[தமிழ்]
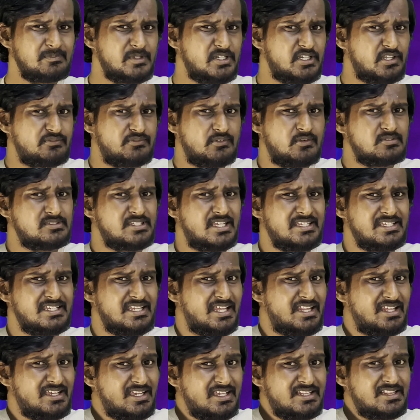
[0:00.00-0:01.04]
ஃபியூஸை
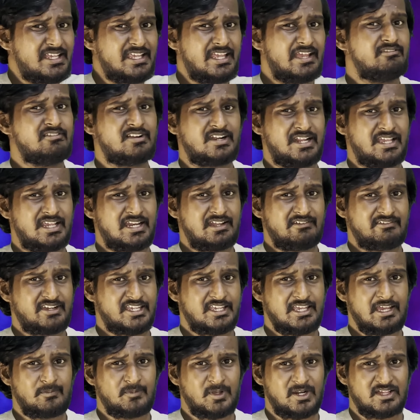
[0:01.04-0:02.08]
எதுக்கு இந்த ஏவுகணைகளை
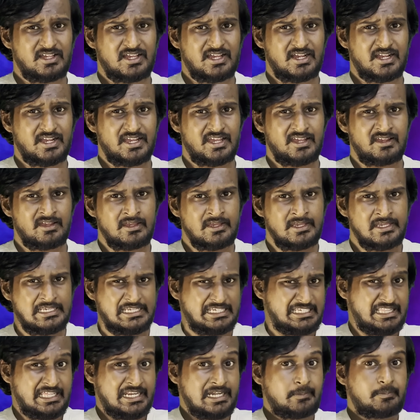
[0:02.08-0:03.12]
வைக்காமல் இருக்காங்க இது
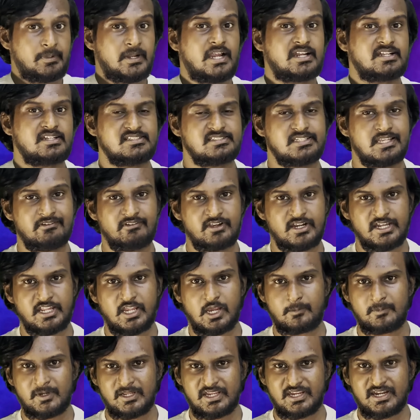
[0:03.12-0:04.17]
என்ன ப்ராக்டிஸ் ஏவுகணையா
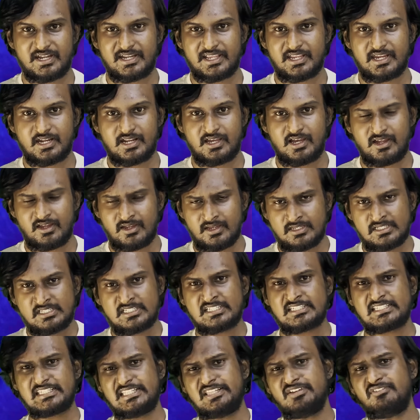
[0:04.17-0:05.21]
அப்படின்னு கேட்டிங்கன்னா
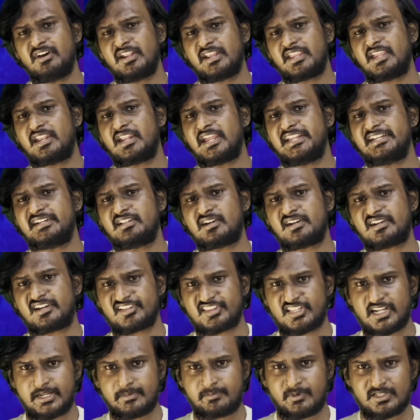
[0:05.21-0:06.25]
இது வரைக்கும் நான் இன்டர்நெட்டில்
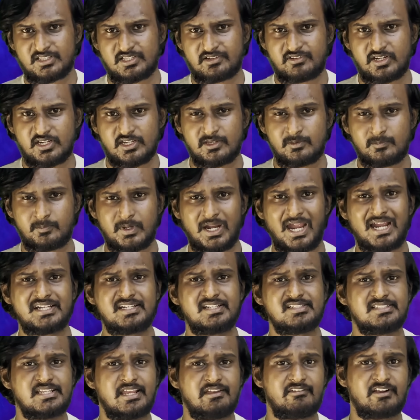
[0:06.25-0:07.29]
தேடி பார்த்த வரைக்கும் ப்ராக்டிஸ்
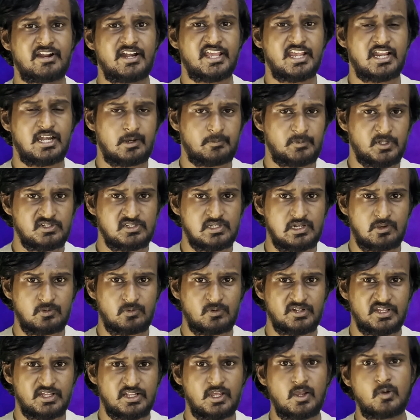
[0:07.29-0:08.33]
ஏவுகணைகள் அப்படின்னு
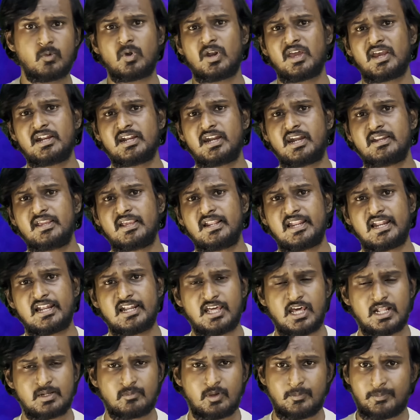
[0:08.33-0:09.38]
சொல்லக்கூடியதை உலக நாடுகள்
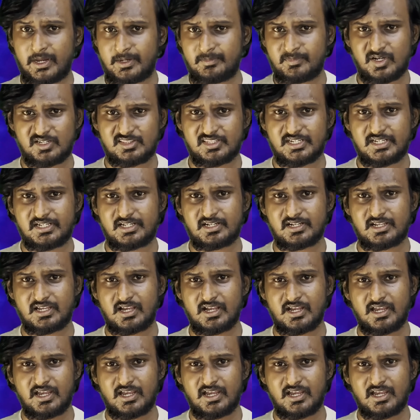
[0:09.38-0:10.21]
எல்லாருமே பயன்படுத்திக்கிட்டு இருக்காங்க